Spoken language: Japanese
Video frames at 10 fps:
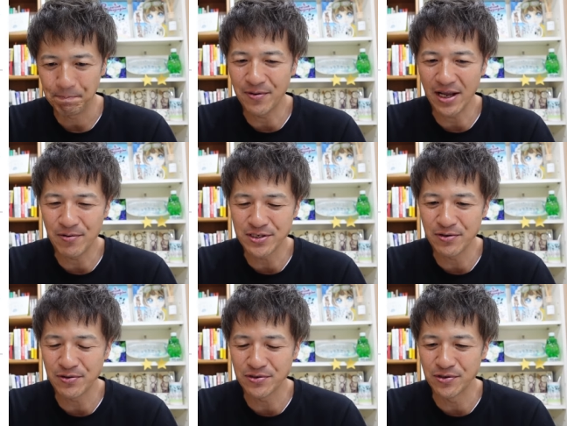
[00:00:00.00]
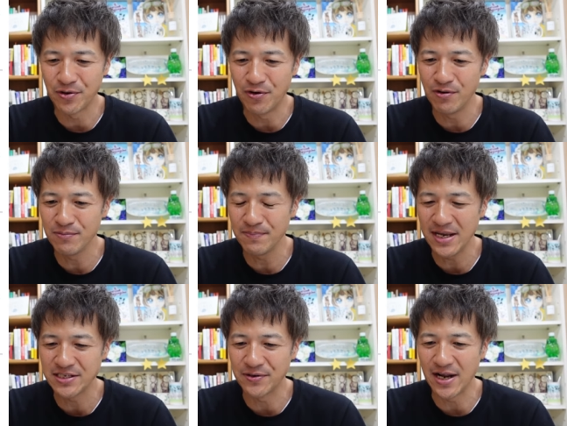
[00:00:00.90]
これ厚生労働省の
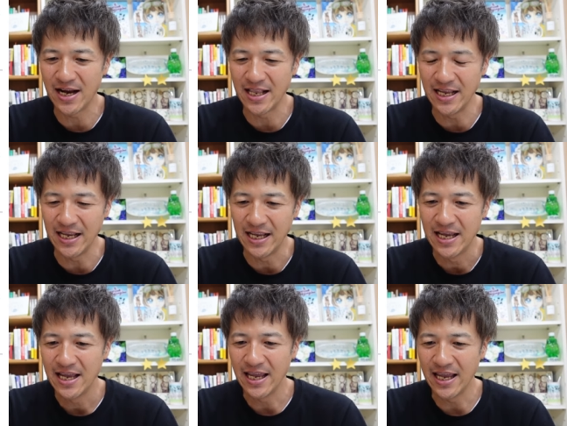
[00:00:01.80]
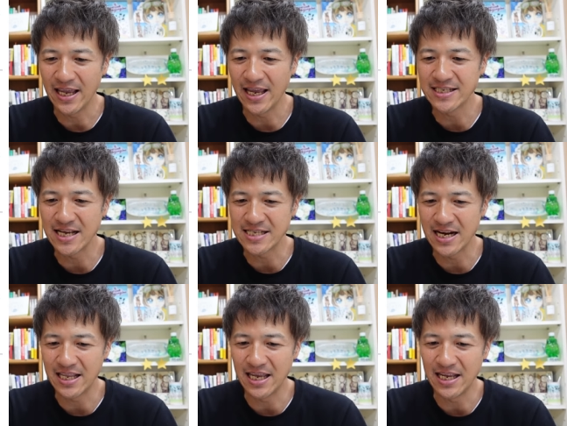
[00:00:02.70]
ホームページの中に、掲載さ
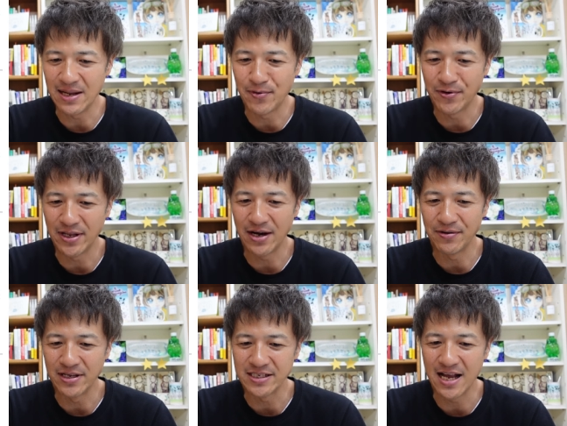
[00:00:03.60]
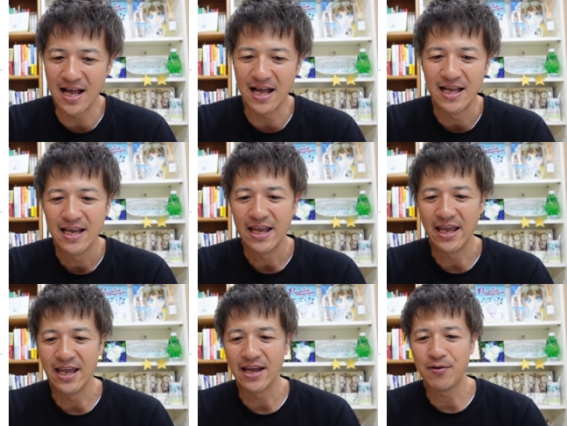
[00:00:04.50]
れていたものになるんですが、
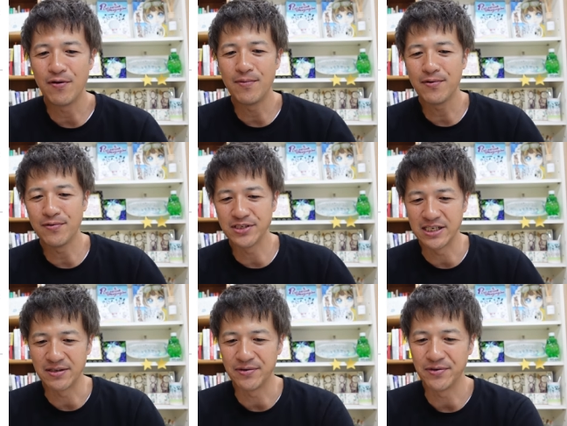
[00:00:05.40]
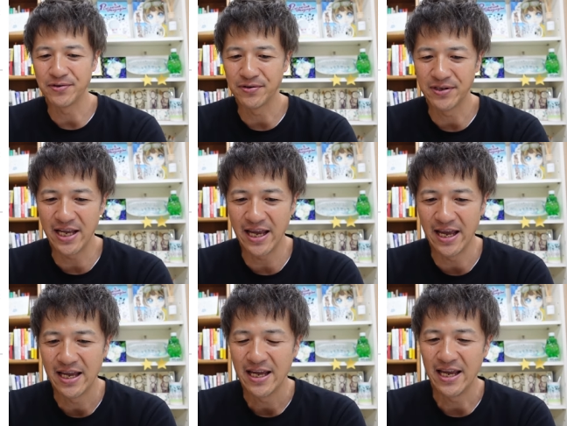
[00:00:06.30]
公募公示ということ
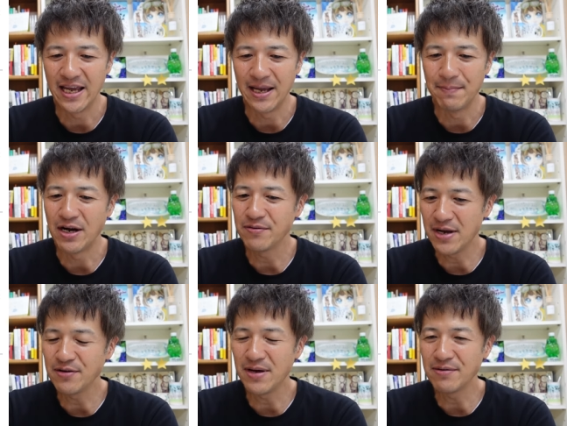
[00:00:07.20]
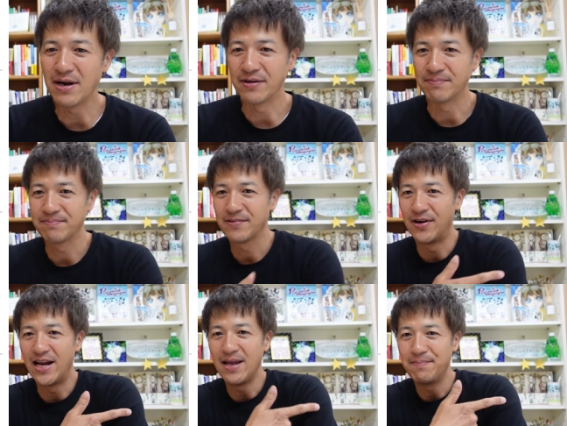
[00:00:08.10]
で、○○○○こ
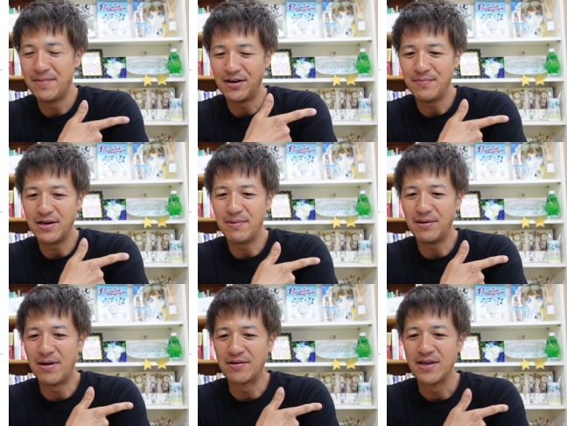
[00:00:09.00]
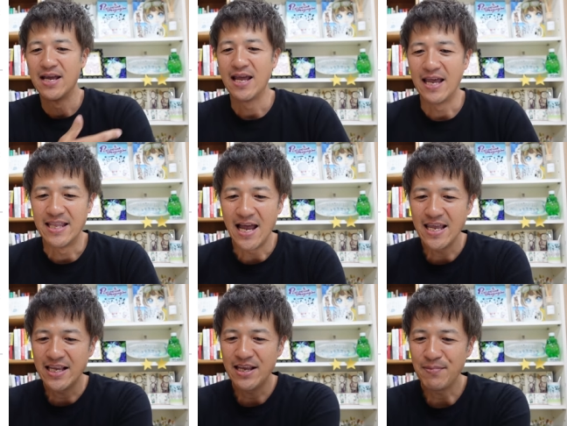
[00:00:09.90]
れね、○○○○
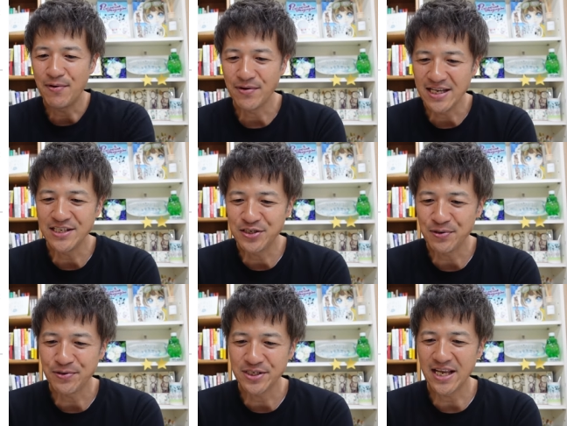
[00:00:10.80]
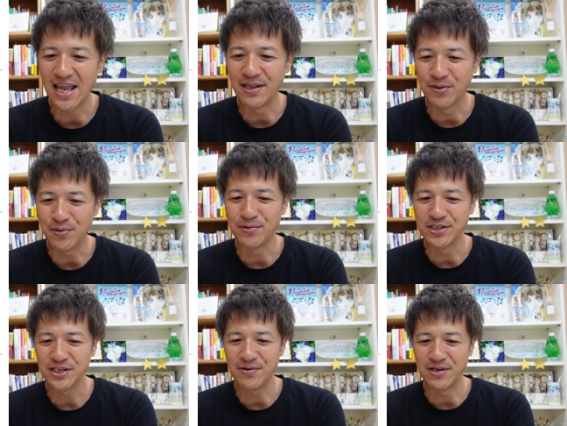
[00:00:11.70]
大規模臨床試験等
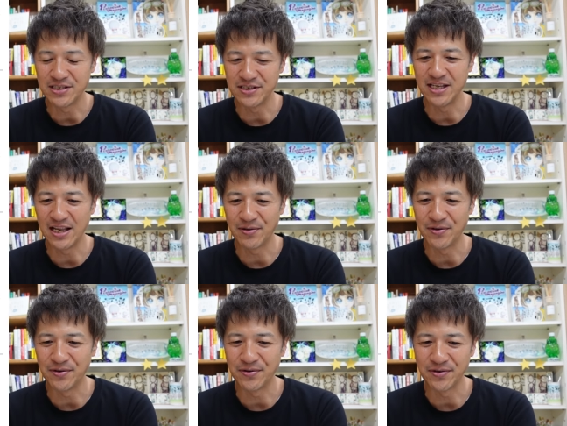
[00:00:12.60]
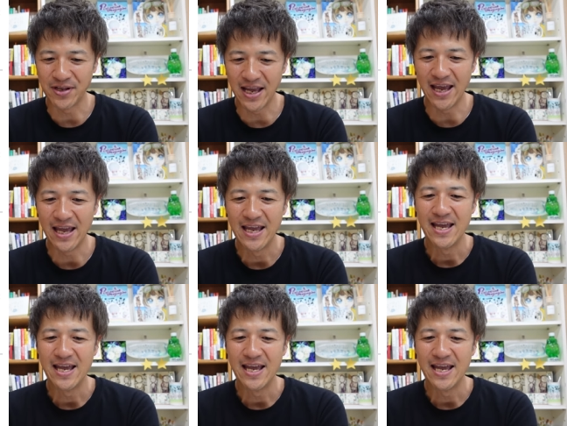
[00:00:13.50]
事業についてということで、